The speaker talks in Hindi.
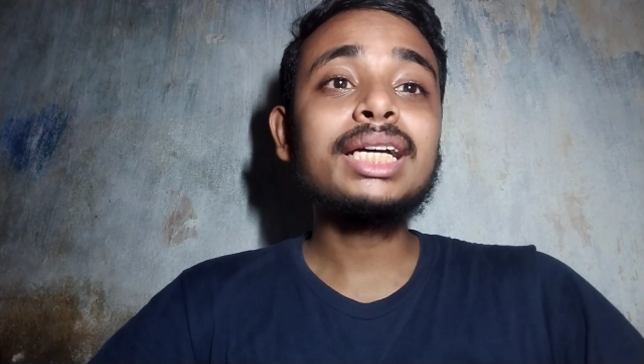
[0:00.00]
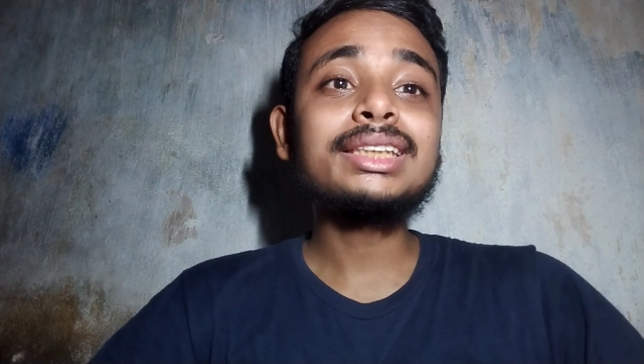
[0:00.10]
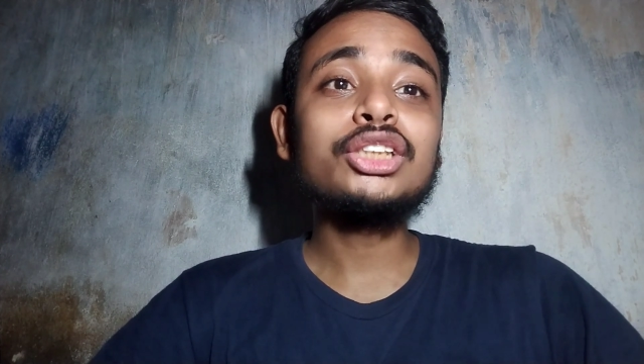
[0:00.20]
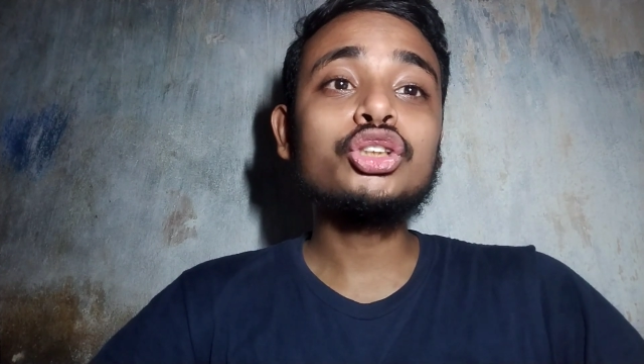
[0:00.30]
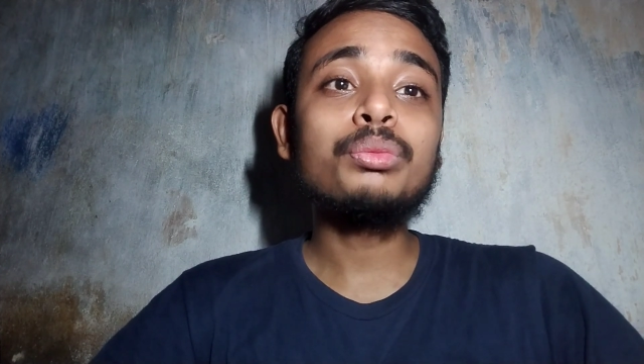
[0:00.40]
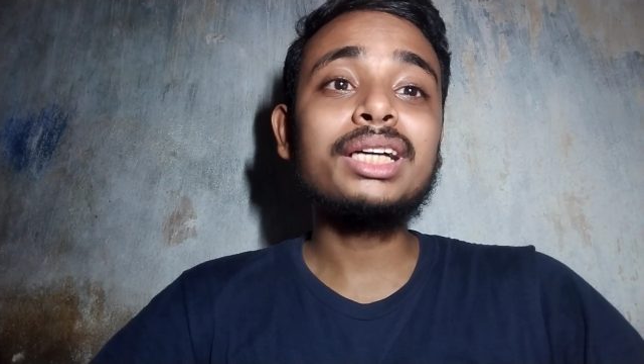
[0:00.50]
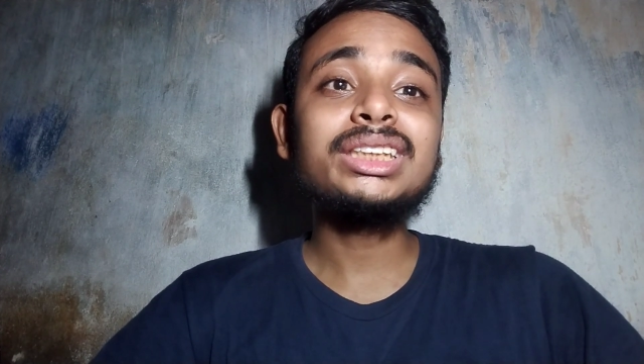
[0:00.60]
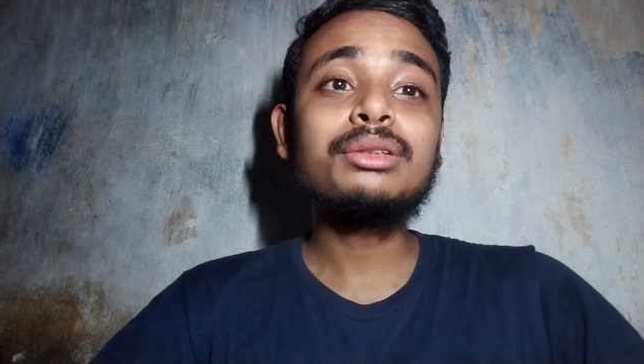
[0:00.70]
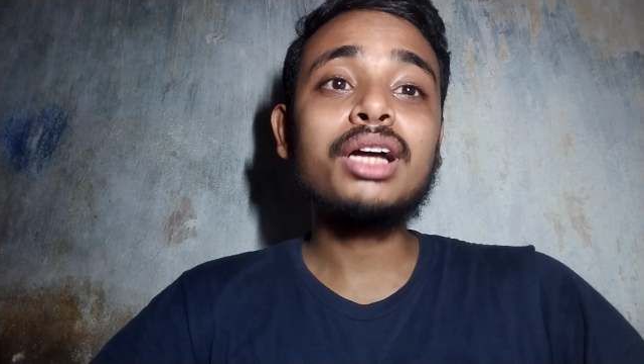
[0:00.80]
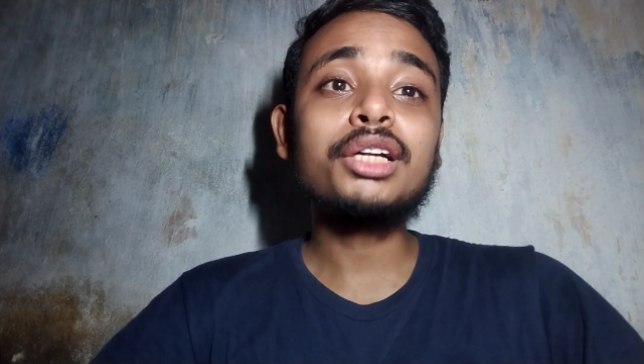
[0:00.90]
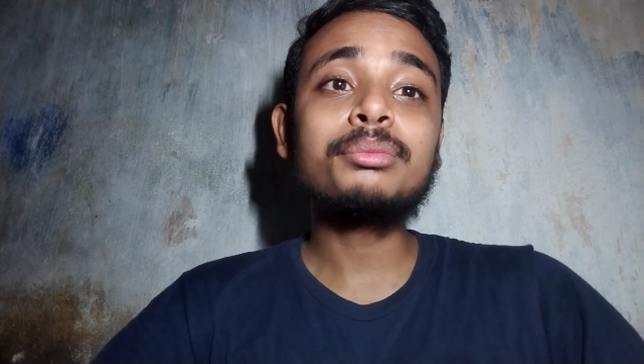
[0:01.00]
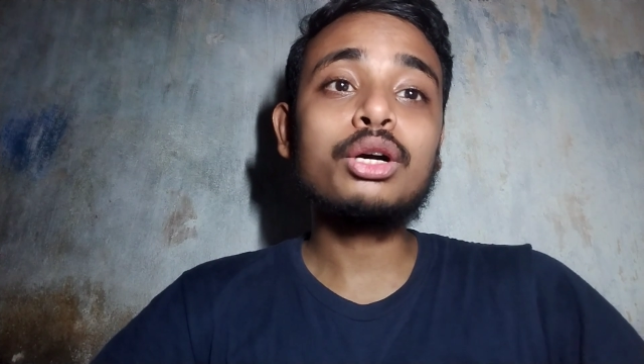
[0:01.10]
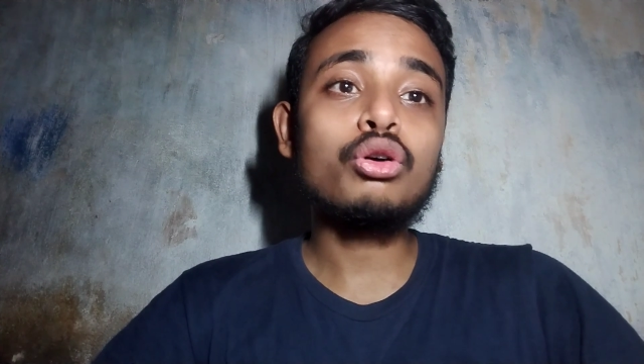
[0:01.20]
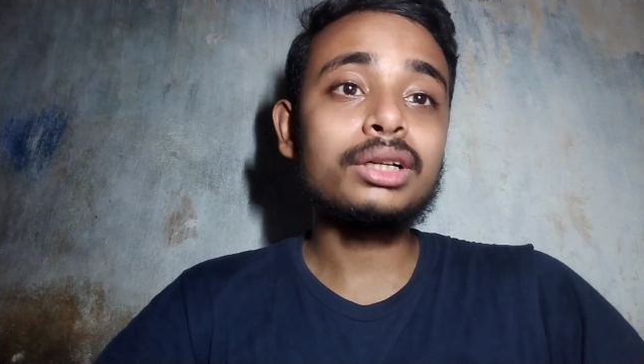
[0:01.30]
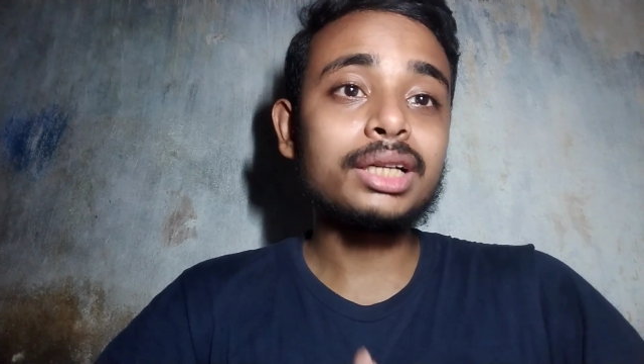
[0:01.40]
के साथ जो महेश सिंह नावरम
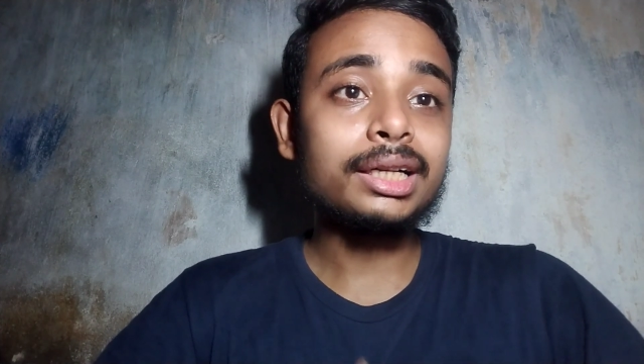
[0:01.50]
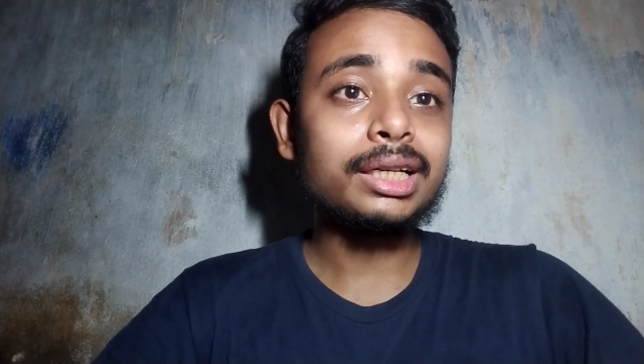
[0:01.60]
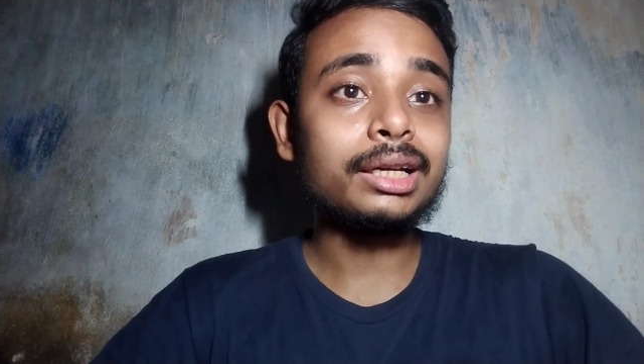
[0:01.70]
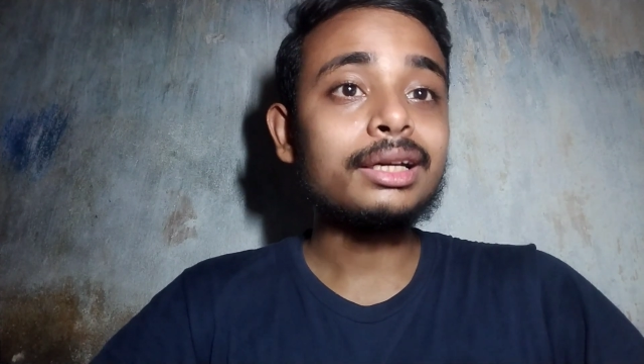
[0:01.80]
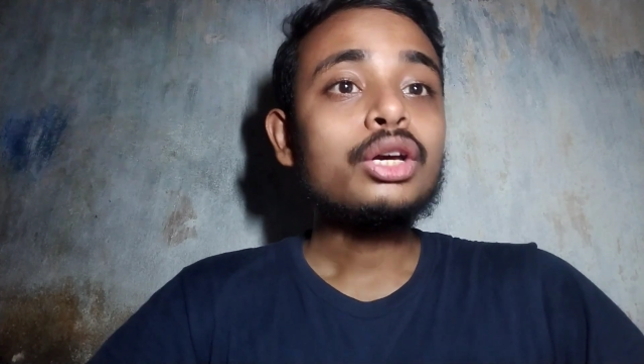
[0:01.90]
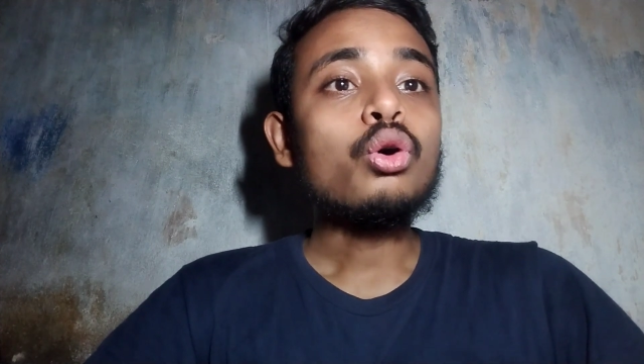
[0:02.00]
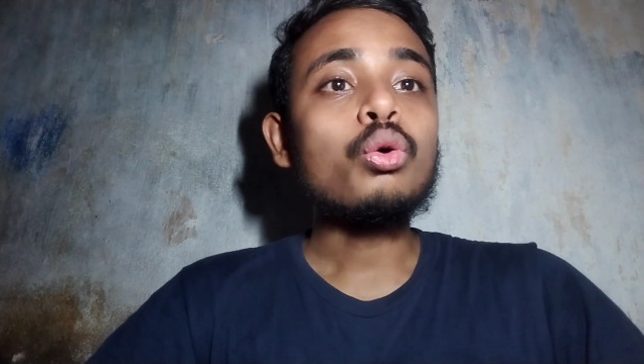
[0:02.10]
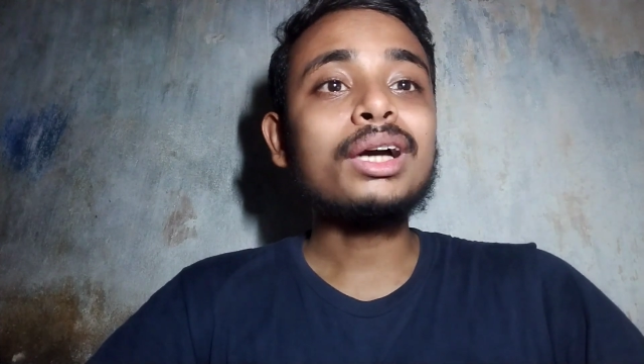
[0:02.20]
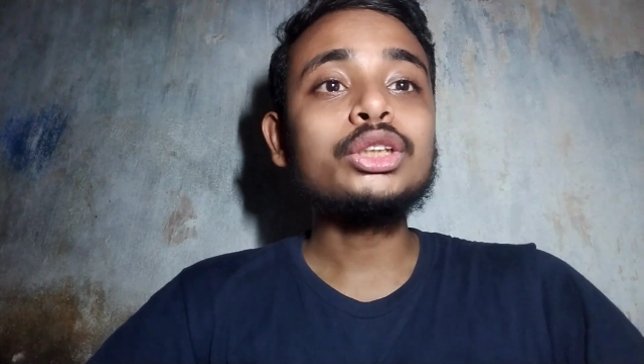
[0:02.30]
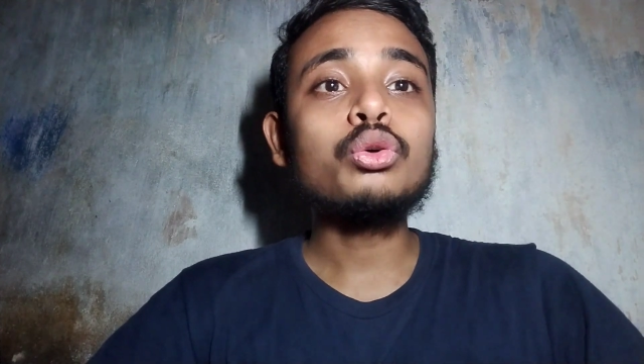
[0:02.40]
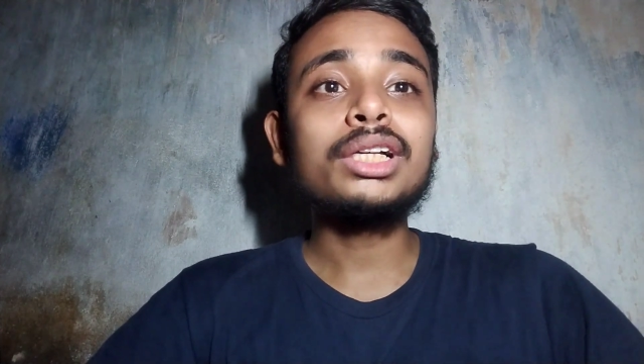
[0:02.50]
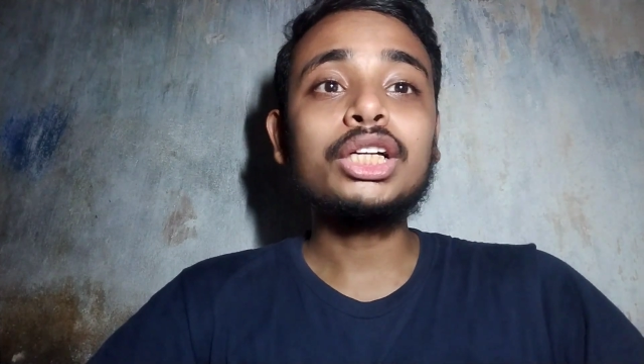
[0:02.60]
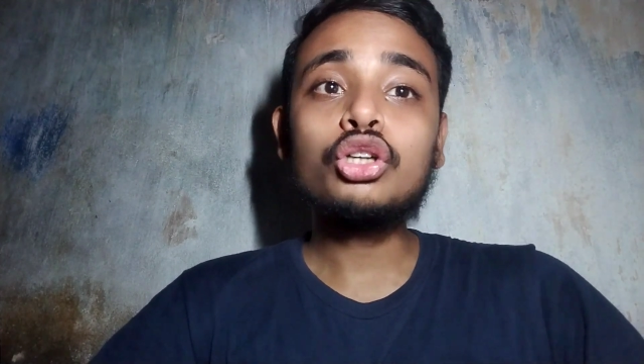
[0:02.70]
का कॉन्ट्रैक्ट है वो गैस दो